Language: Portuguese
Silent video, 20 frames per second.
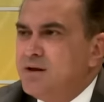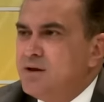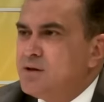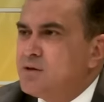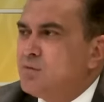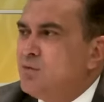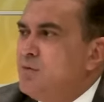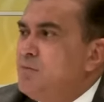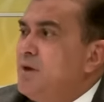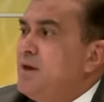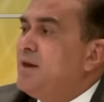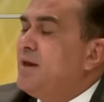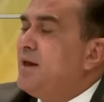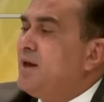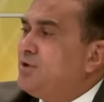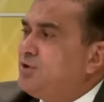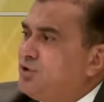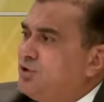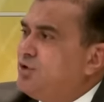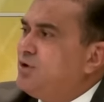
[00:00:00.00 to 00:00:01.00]
risco
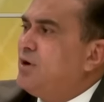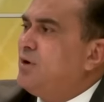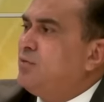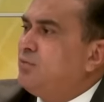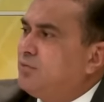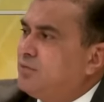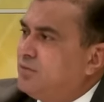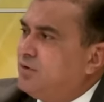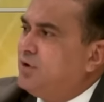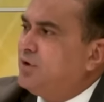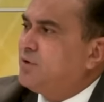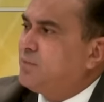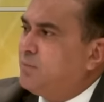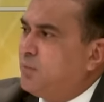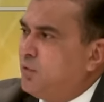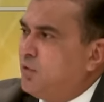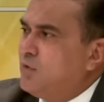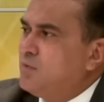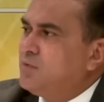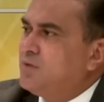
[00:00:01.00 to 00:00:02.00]
iminente de não
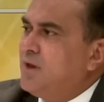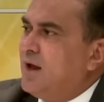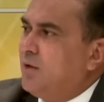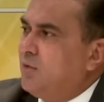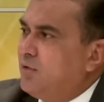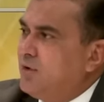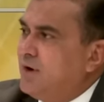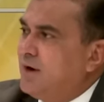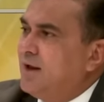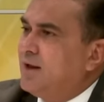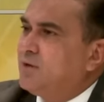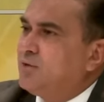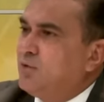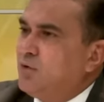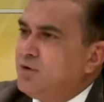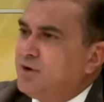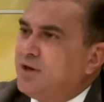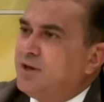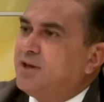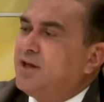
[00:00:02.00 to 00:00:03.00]
dispormos da urna
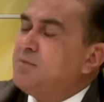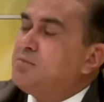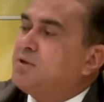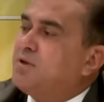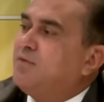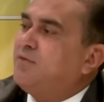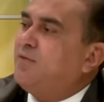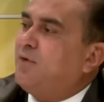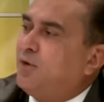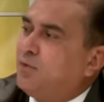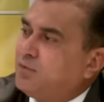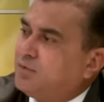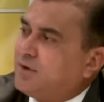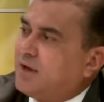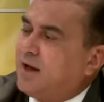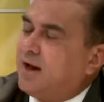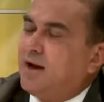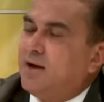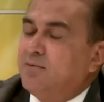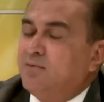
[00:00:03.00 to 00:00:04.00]
eletrônica e temos que
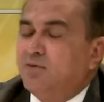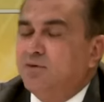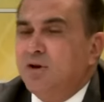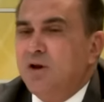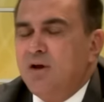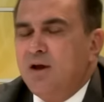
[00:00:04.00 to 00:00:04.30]
voltar